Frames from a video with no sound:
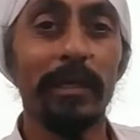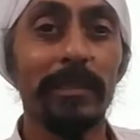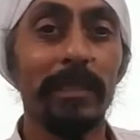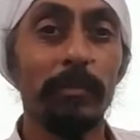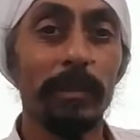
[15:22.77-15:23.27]

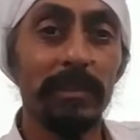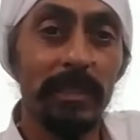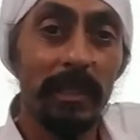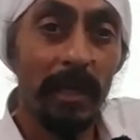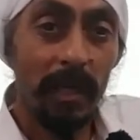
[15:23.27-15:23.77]
चाहिए
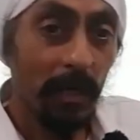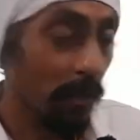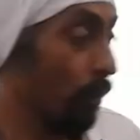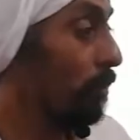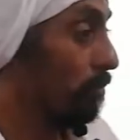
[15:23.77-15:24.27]
बच्चे
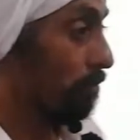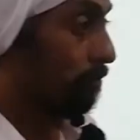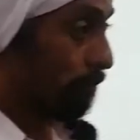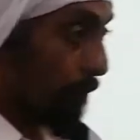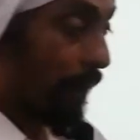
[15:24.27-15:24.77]
और
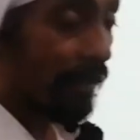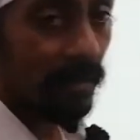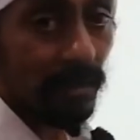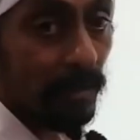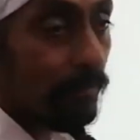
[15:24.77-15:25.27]
बीमार करके